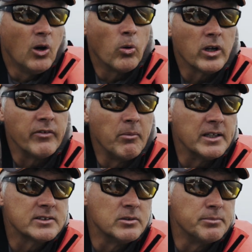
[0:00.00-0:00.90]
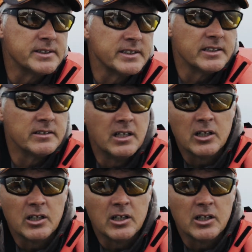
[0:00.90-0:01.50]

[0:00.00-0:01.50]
Oder wenn man so ein bisschen